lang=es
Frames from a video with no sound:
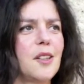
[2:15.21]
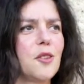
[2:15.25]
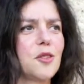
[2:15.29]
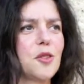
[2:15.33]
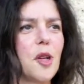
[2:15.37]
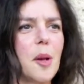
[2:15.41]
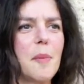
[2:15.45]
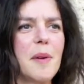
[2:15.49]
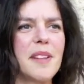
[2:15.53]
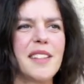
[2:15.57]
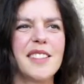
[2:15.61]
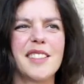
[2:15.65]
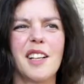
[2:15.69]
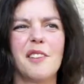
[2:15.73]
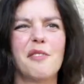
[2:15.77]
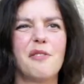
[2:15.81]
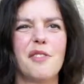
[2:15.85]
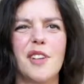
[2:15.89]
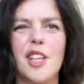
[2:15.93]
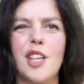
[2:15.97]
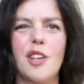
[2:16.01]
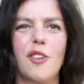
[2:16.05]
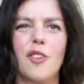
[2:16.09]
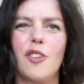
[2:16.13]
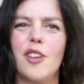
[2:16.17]
no solamente es el
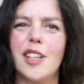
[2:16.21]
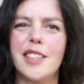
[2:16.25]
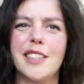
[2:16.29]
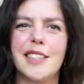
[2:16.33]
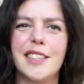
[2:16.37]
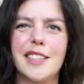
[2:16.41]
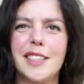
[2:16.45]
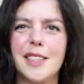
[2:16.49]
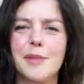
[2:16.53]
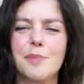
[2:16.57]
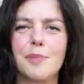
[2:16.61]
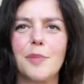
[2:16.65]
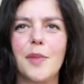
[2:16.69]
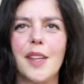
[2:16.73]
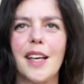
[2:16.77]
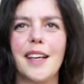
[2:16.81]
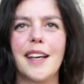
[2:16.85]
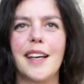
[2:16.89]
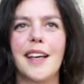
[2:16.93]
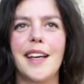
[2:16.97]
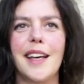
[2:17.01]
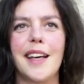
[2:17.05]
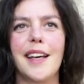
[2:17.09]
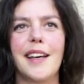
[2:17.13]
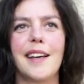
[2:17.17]
frío, es
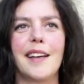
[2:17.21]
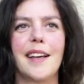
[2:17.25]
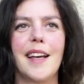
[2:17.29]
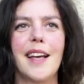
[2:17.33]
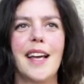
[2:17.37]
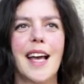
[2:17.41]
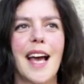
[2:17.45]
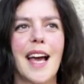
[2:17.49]
eh,